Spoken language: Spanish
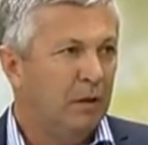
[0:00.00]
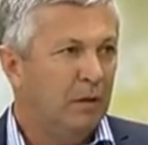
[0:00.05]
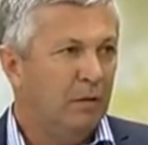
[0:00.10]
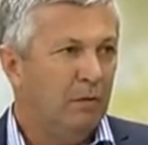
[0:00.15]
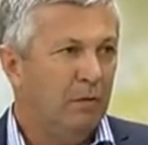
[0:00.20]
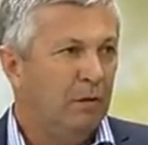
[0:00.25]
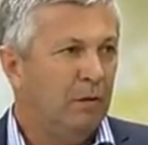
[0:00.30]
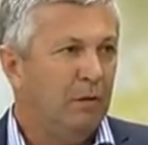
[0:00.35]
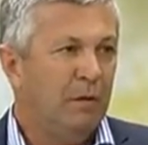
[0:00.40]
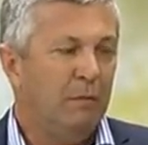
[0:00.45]

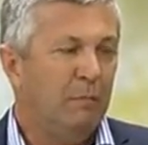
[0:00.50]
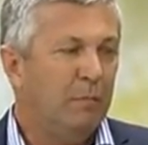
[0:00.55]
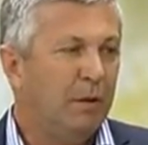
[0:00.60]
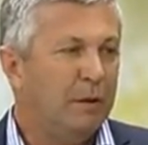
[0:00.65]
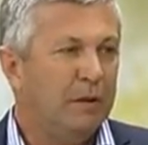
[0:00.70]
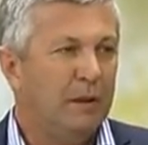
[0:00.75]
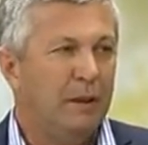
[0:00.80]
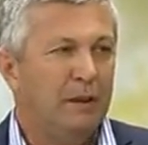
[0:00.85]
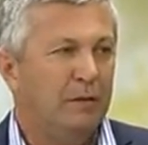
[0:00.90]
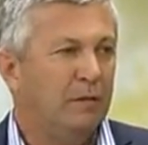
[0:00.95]
Cuando te
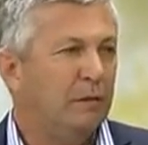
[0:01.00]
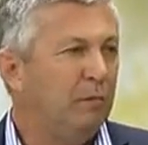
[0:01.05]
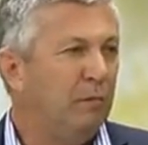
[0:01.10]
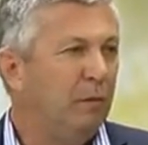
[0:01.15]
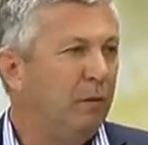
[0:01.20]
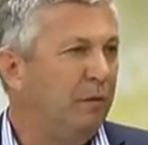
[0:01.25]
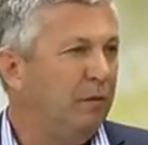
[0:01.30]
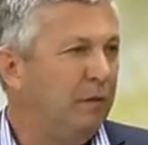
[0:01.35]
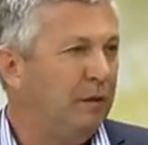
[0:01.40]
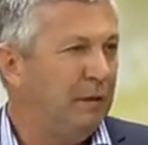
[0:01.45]
pasa eso es
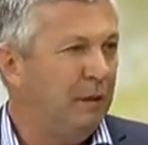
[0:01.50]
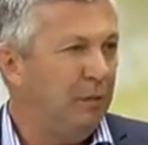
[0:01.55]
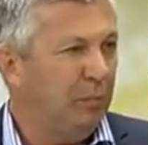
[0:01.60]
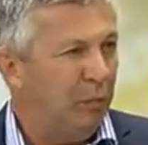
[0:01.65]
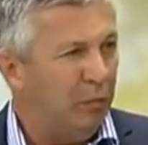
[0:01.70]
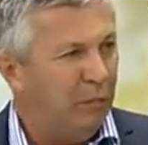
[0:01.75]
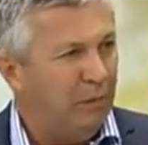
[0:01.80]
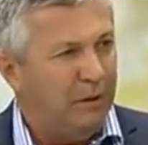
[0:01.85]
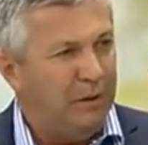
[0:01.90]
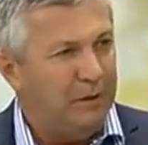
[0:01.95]
muy difícil
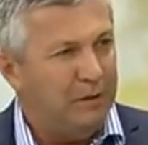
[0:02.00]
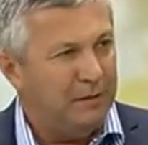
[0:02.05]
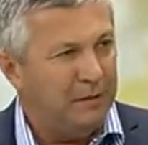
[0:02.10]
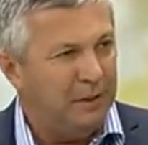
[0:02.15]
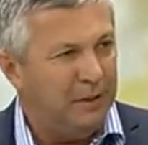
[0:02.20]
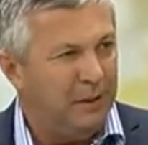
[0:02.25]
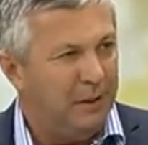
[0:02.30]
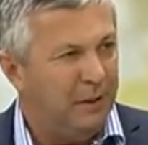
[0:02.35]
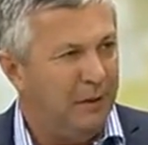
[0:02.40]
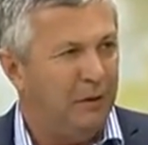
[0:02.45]
por más
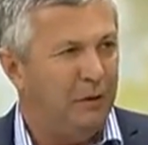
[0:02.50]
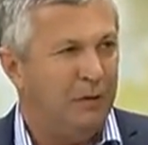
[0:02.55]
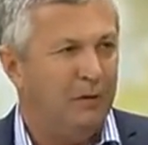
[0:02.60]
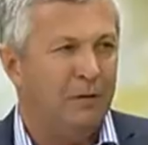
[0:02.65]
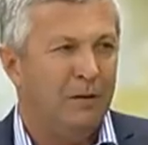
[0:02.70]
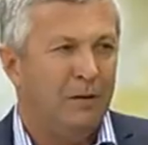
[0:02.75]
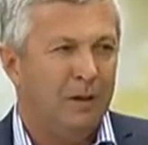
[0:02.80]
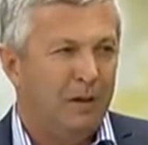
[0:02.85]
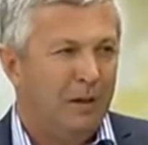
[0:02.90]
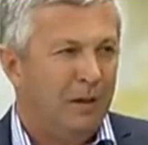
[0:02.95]

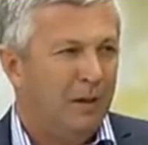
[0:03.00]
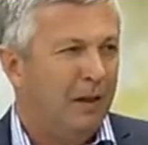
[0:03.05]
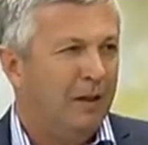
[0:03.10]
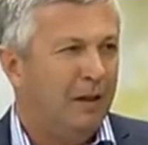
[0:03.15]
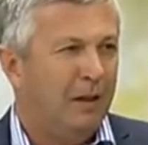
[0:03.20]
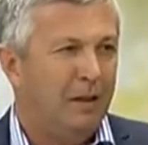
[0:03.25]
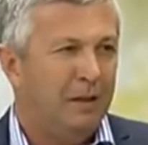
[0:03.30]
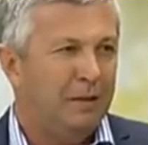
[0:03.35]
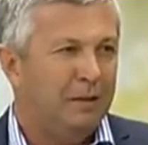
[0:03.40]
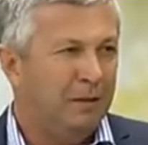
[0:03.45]
diseño,
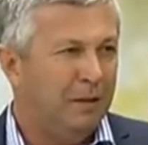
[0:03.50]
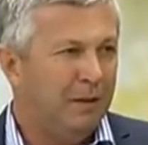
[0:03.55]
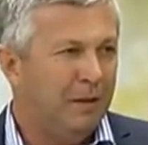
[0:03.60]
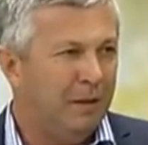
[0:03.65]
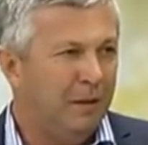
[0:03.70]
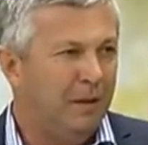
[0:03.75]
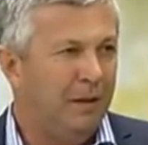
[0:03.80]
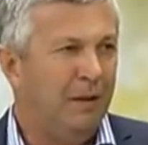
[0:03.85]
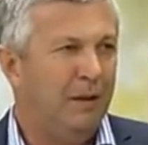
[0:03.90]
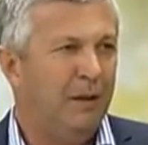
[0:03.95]
análisis de
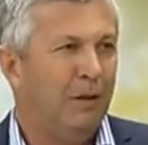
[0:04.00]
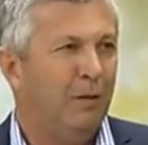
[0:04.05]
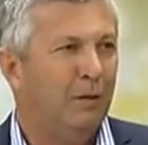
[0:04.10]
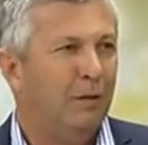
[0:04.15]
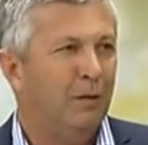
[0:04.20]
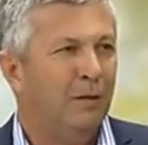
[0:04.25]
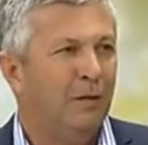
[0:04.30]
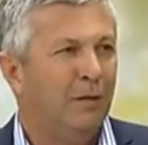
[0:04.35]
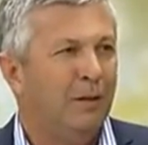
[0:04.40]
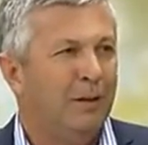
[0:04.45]

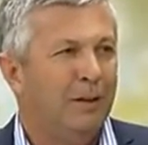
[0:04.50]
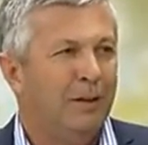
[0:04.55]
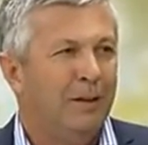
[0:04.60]
riesgo,